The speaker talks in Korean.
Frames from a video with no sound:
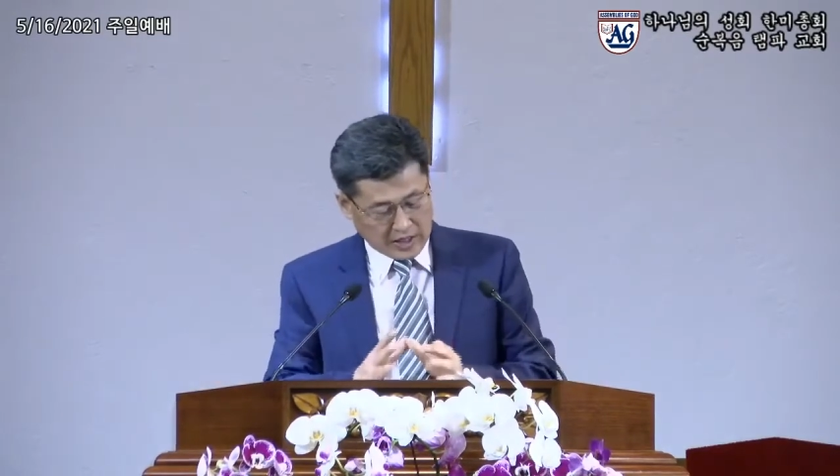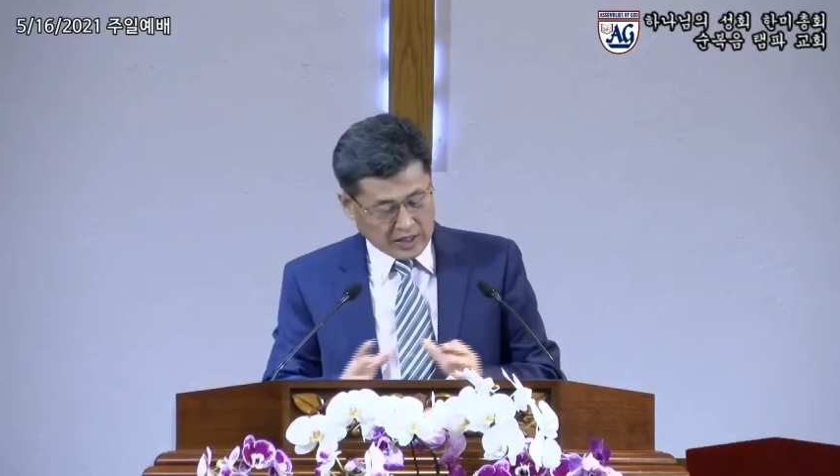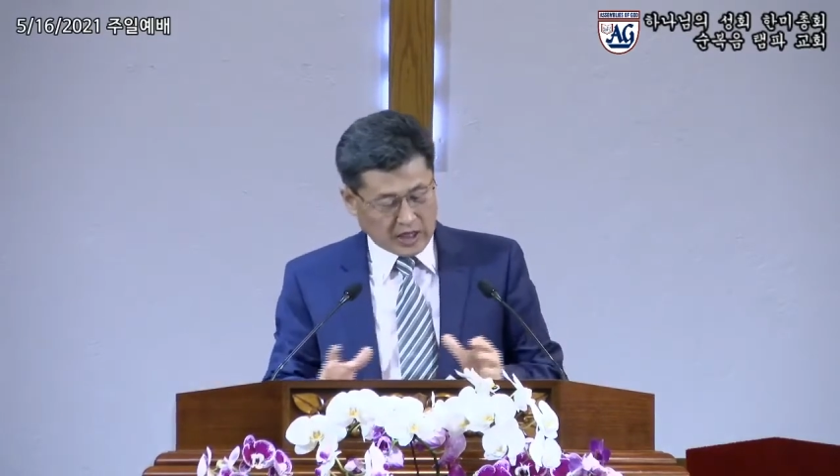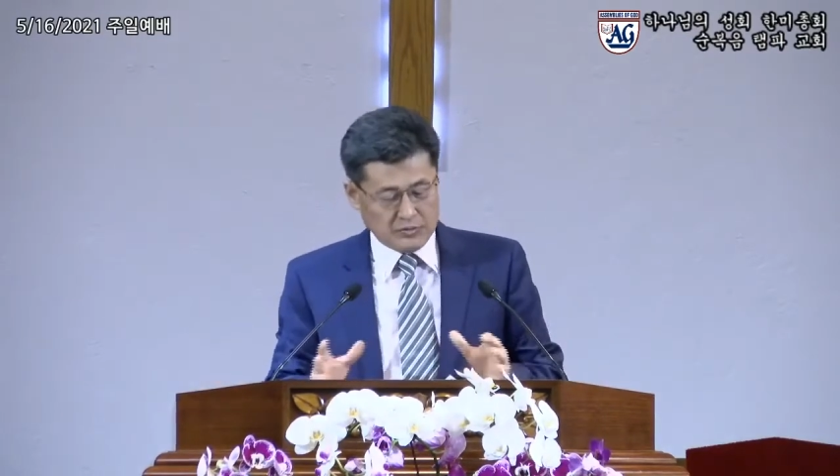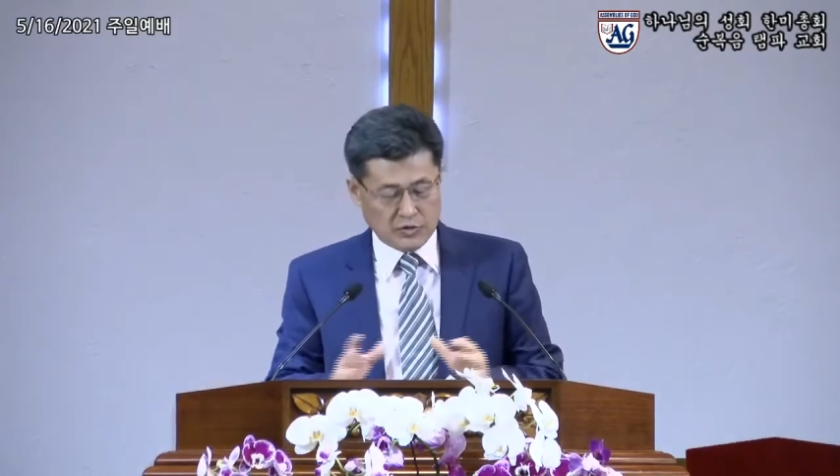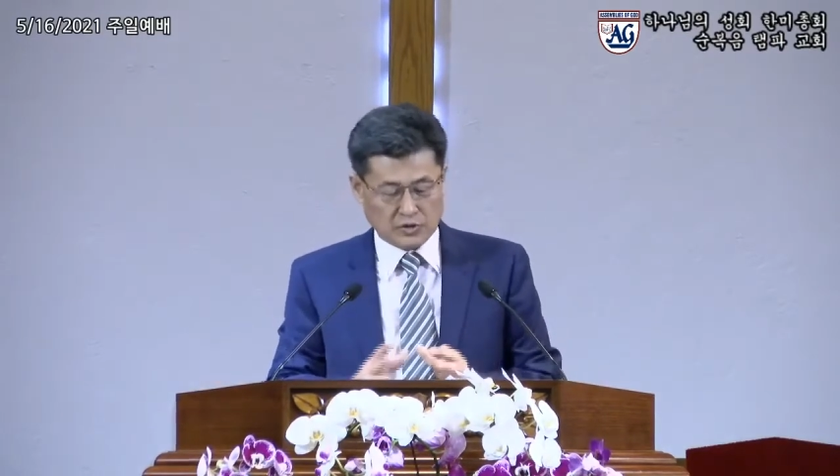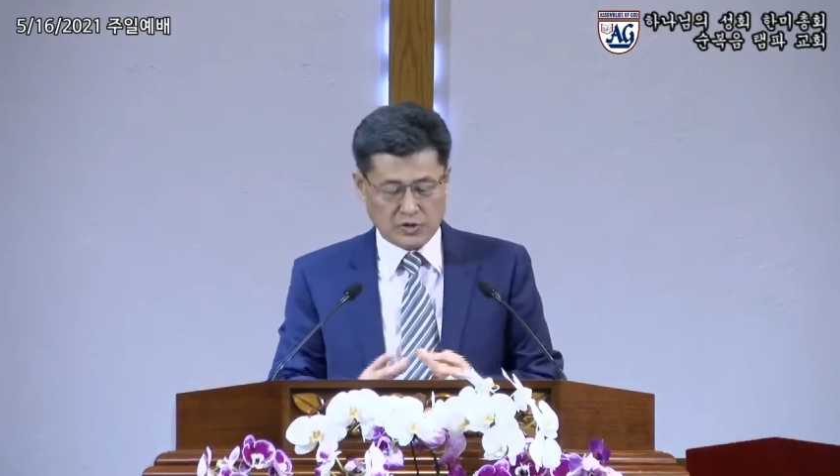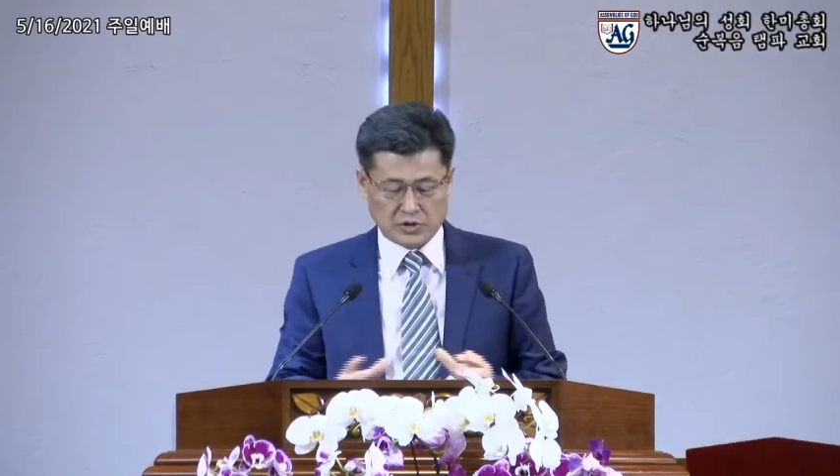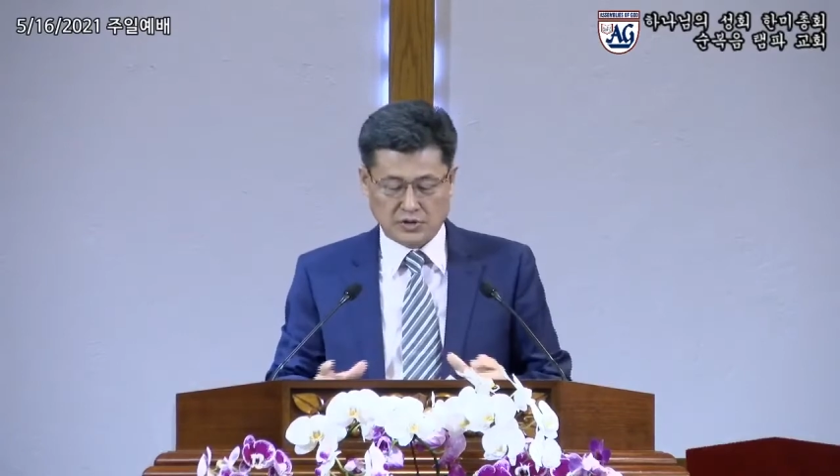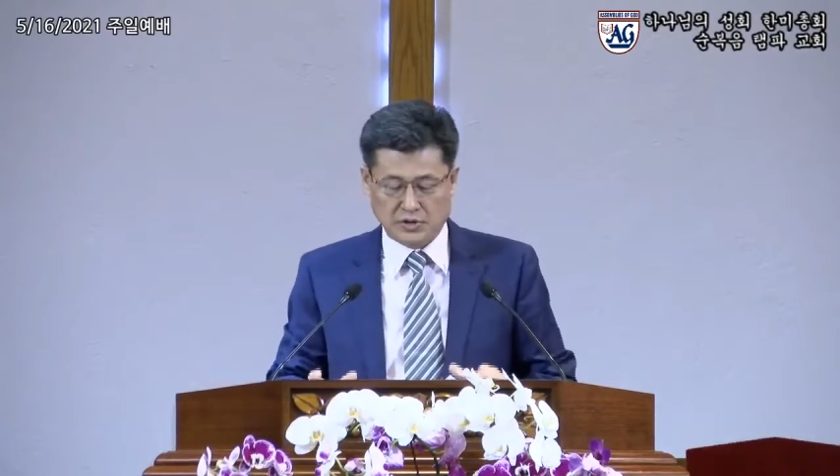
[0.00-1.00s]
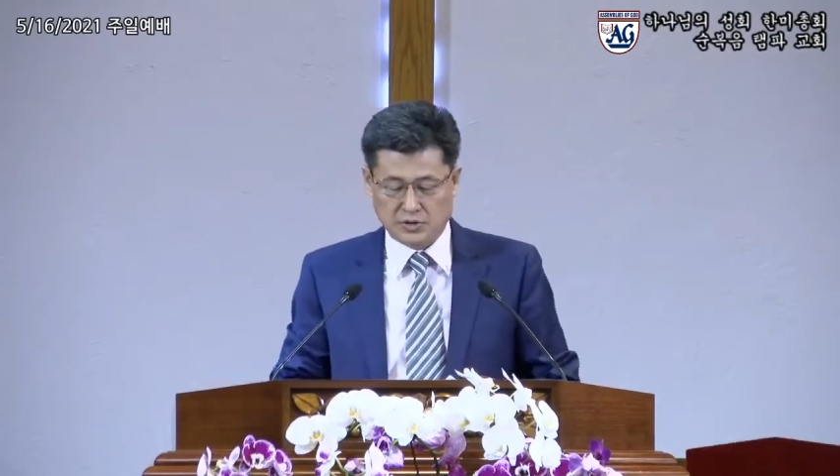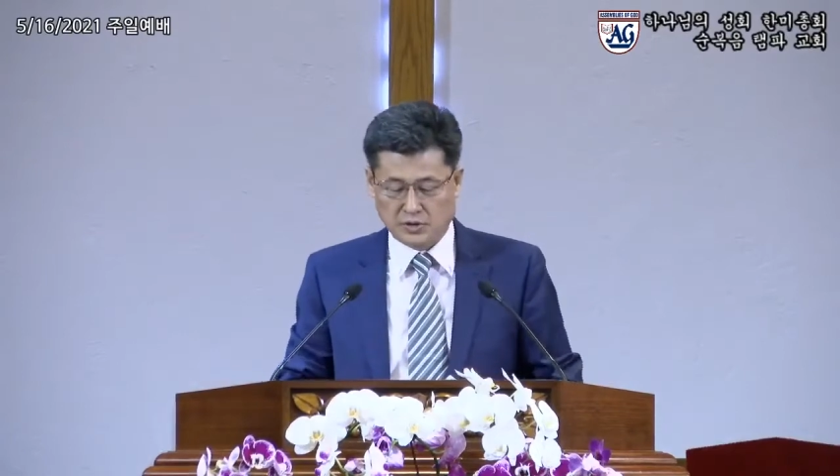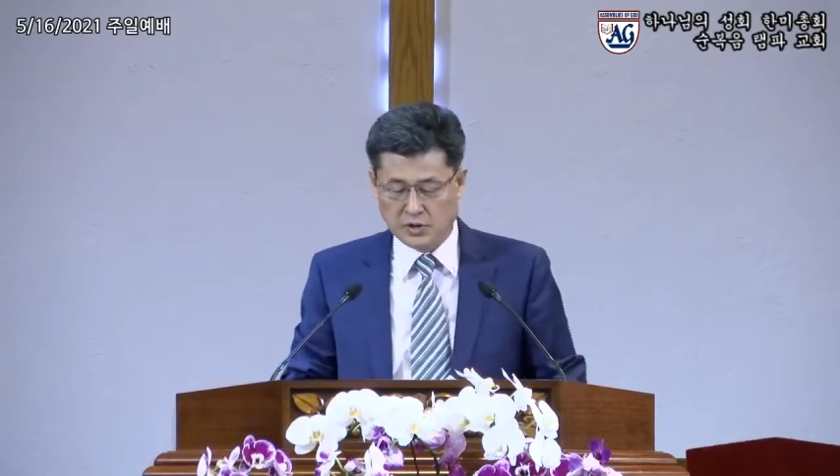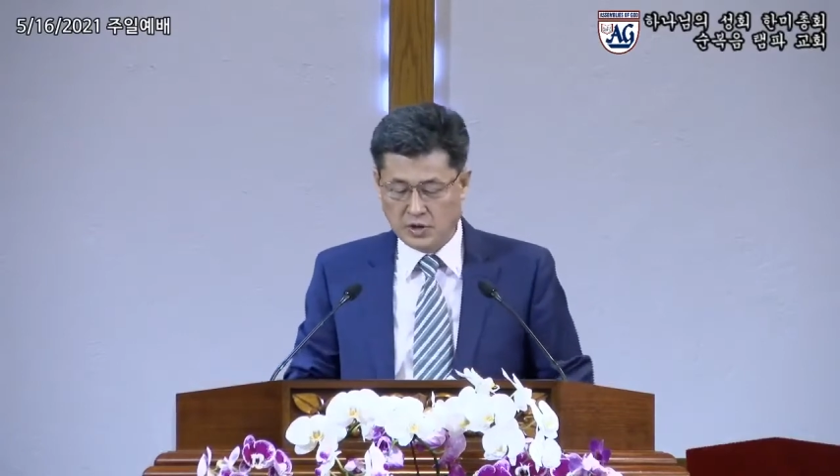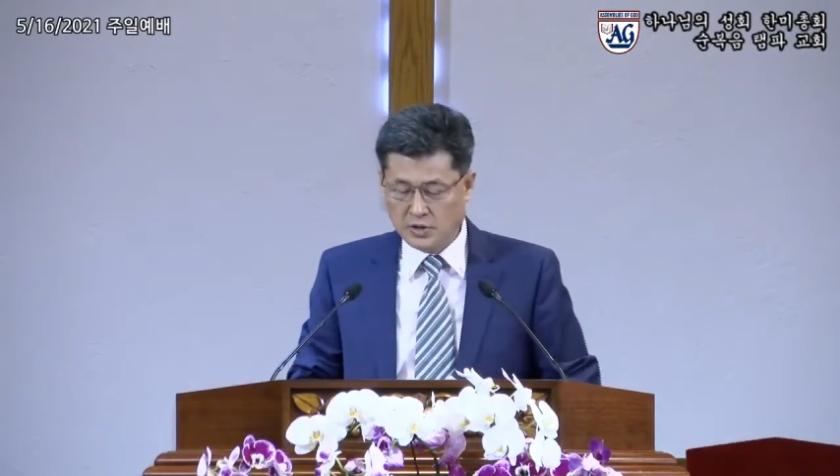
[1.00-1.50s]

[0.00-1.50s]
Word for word: 합력을 시켜서